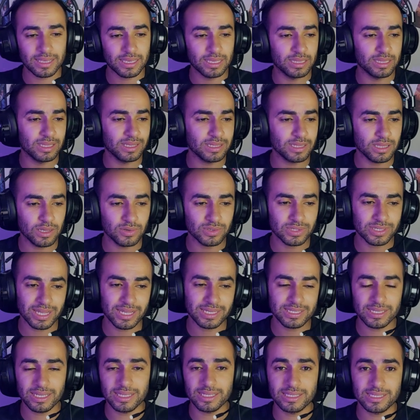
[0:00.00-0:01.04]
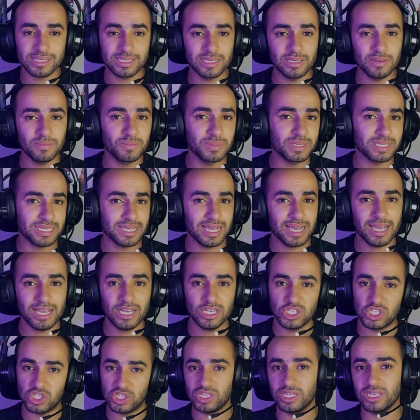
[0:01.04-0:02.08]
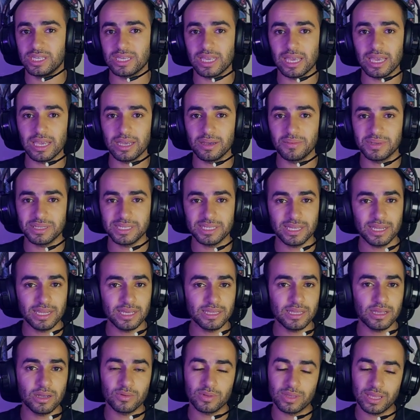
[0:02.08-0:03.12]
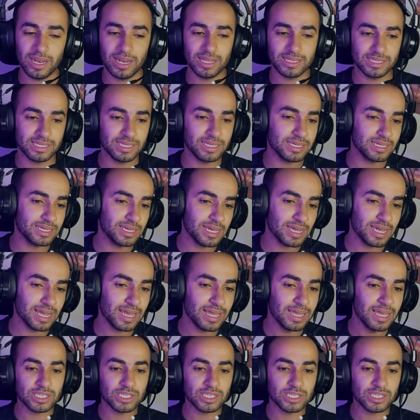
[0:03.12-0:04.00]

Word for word: ان انت يستحسن تسيب مساحه 20 جيجا مثلا او 30 جيجا